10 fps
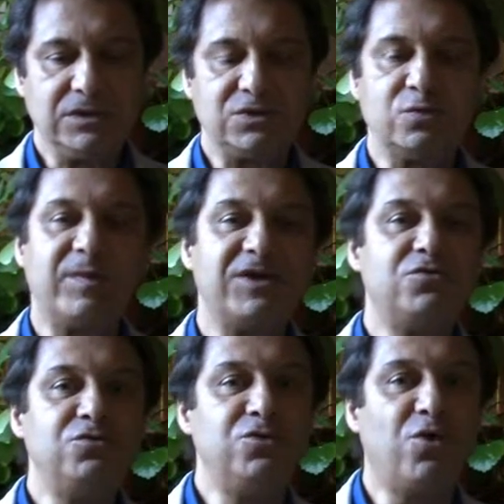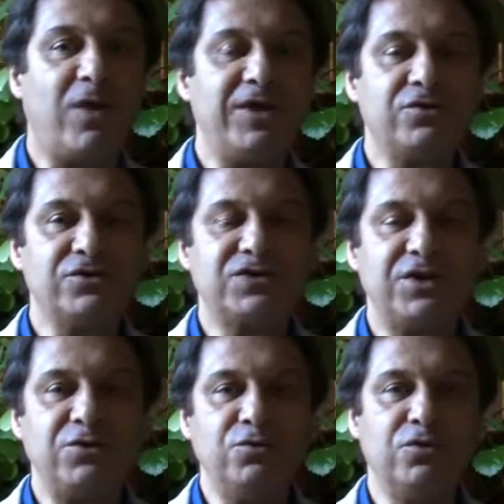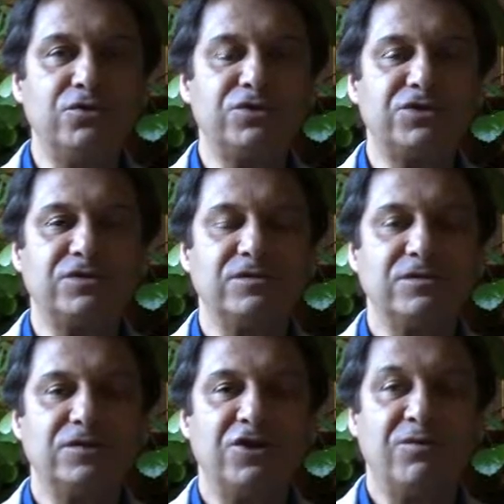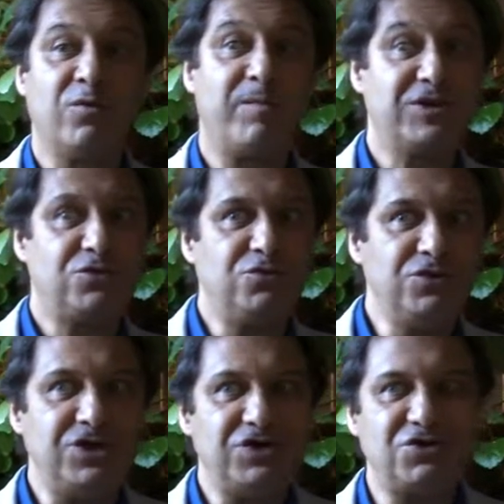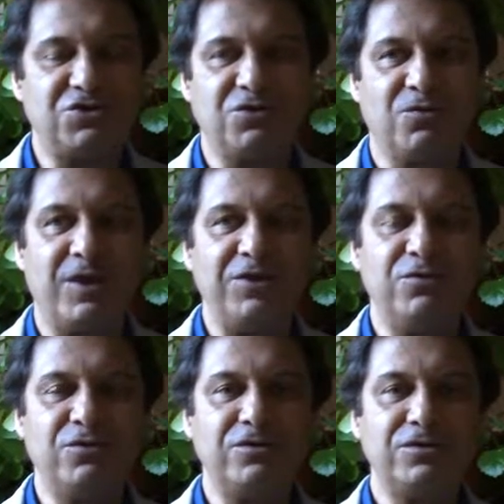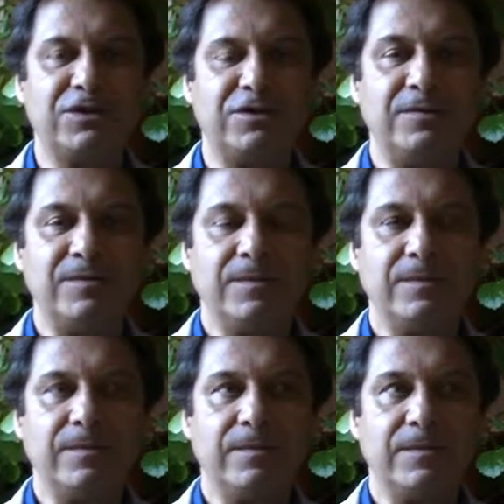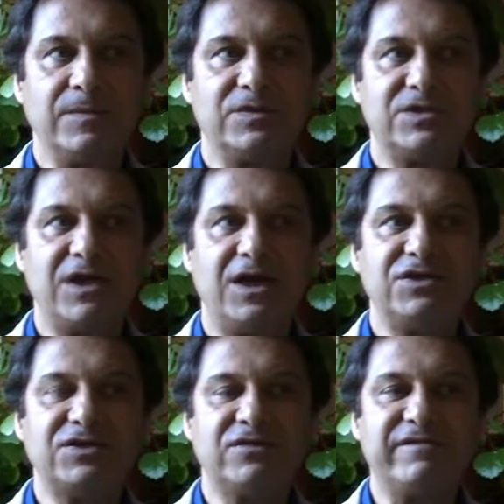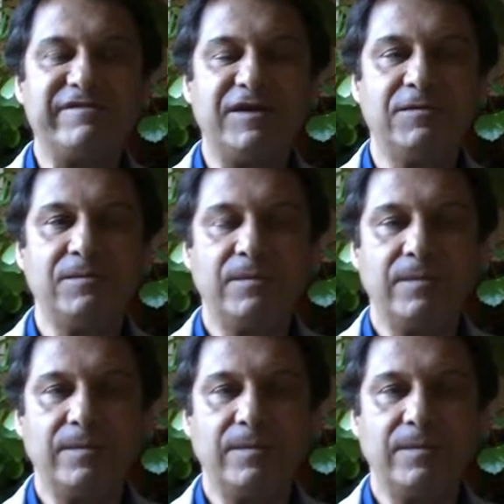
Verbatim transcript: Si on passe d'une croyance à une autre, comme on passe d'une question à une autre, cela est sans fin.